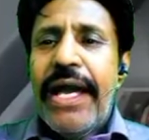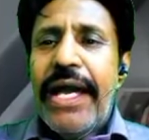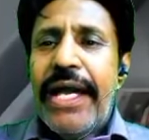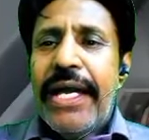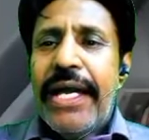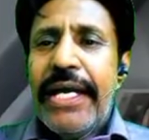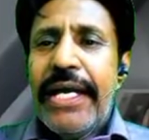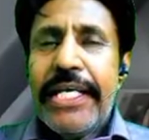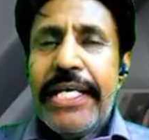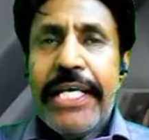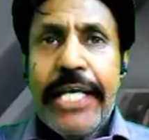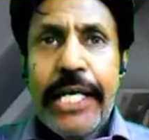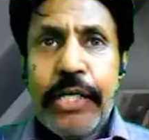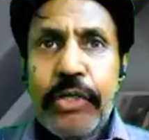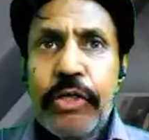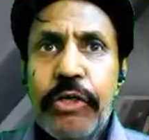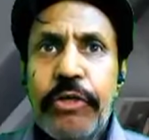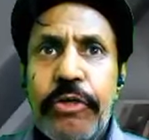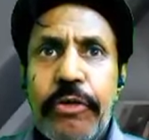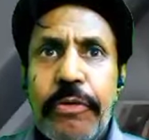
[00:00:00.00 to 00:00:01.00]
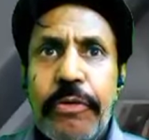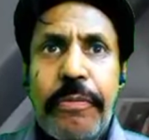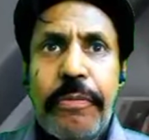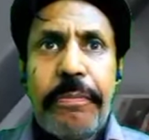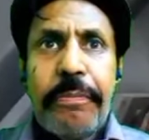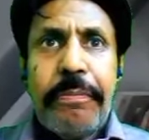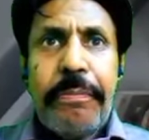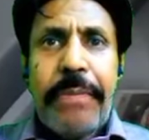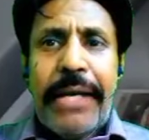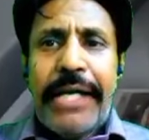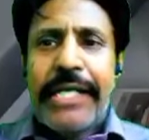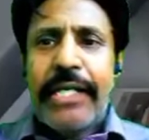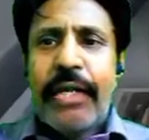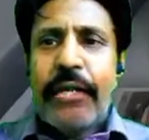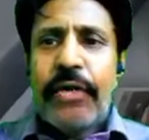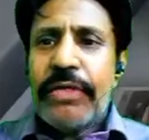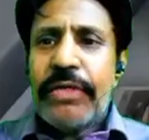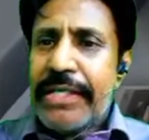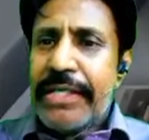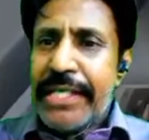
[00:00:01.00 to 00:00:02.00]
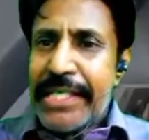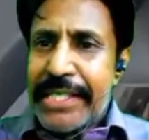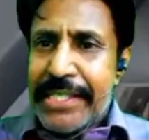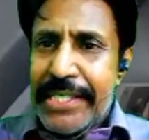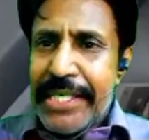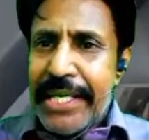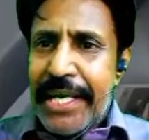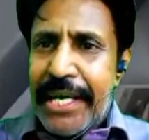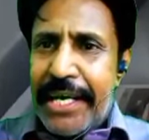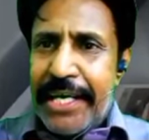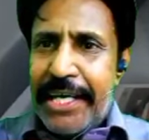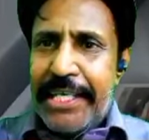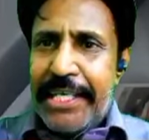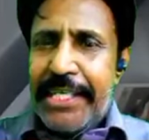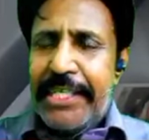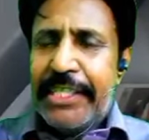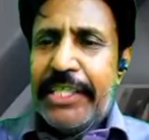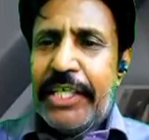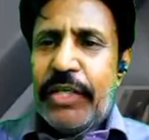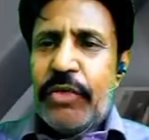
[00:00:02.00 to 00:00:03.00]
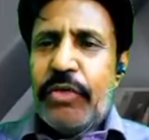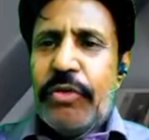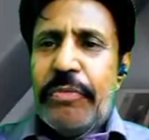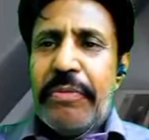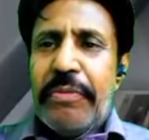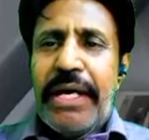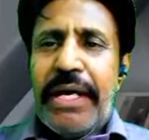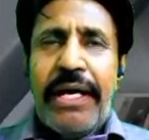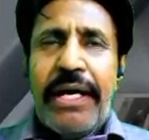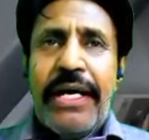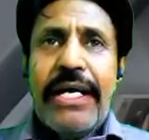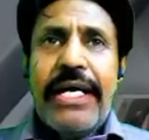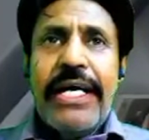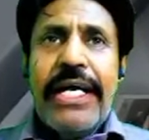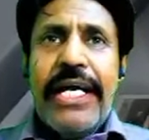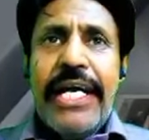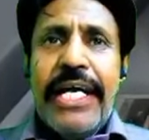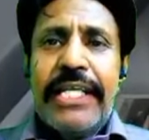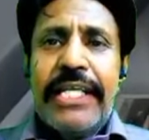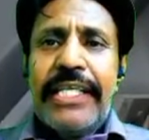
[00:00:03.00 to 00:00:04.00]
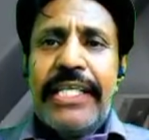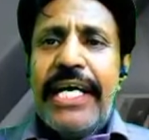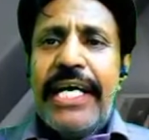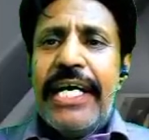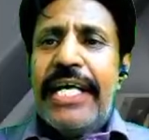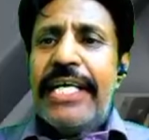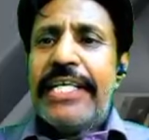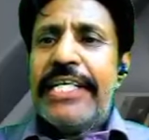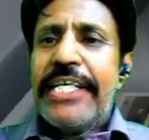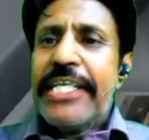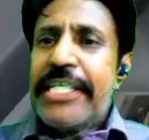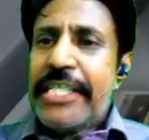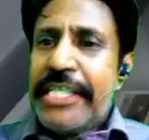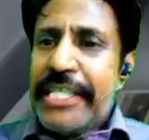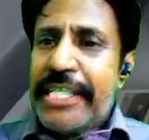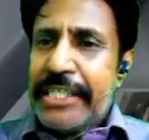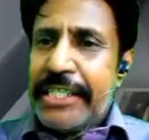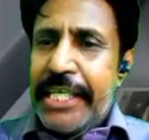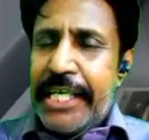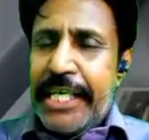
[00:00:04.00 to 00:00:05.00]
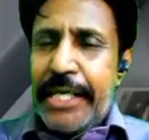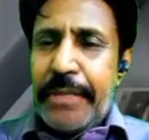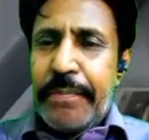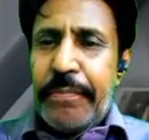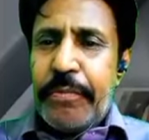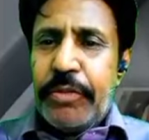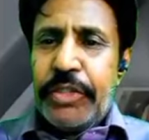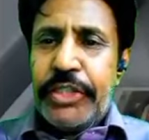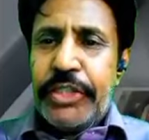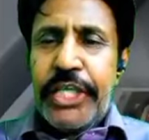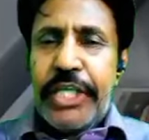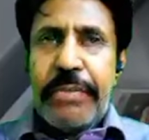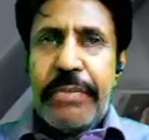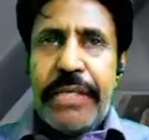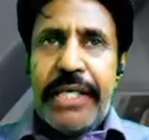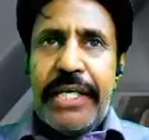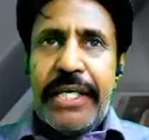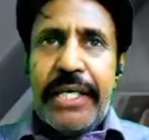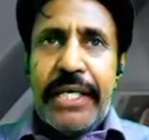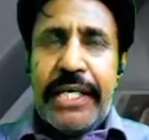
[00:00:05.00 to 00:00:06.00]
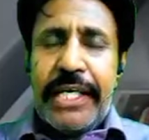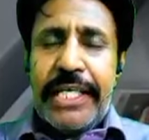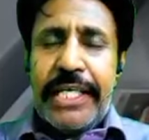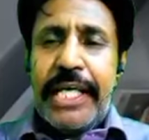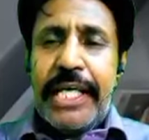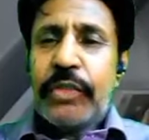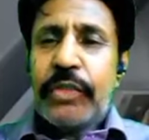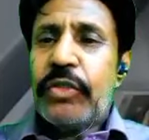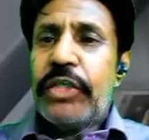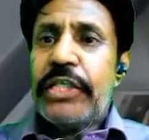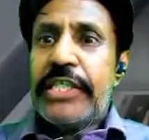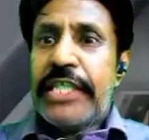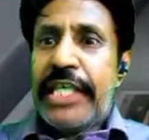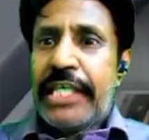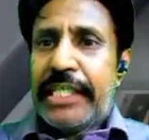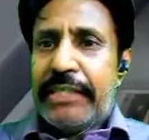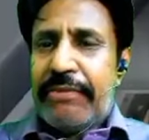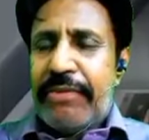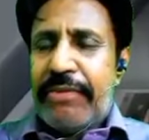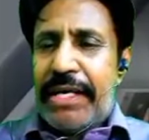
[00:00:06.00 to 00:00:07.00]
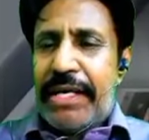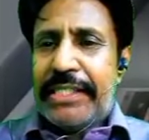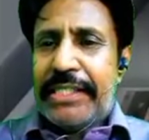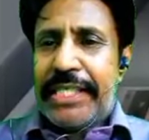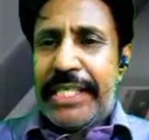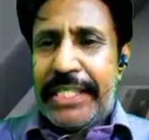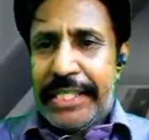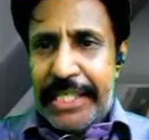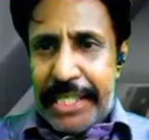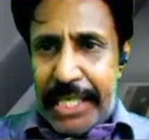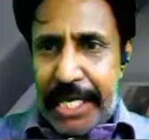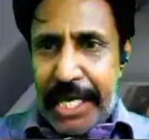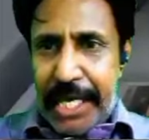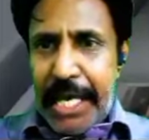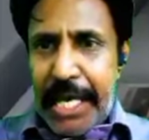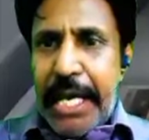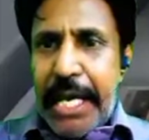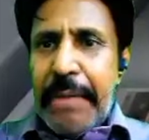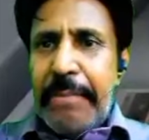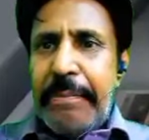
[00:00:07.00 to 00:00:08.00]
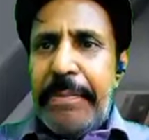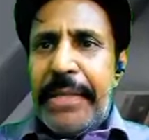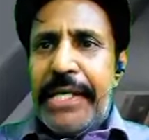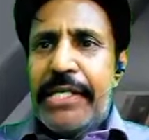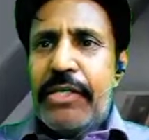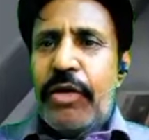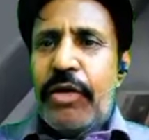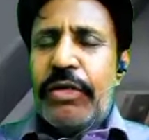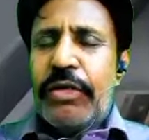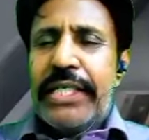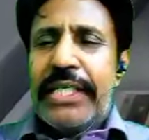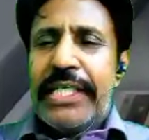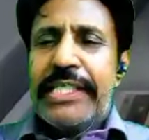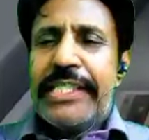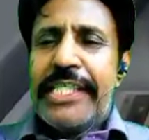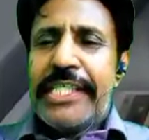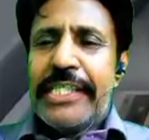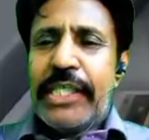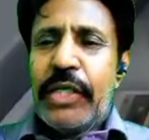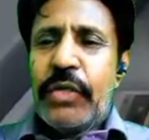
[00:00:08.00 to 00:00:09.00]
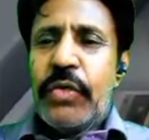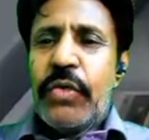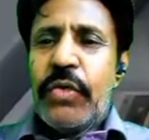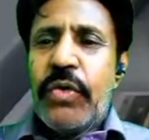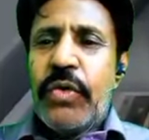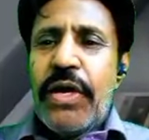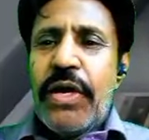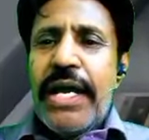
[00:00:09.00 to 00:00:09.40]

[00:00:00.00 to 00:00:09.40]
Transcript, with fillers: ये ऑयल प्रेशर ऑयल टेम्परेचर ये तो इंजीनियरिंग में काम आता है जब टेक ऑफ के लिए कैलकुलेशन की जाती हैं पे लोड को देखते हुए इसके अलावा और बाकी चीज़ों को दिखा देता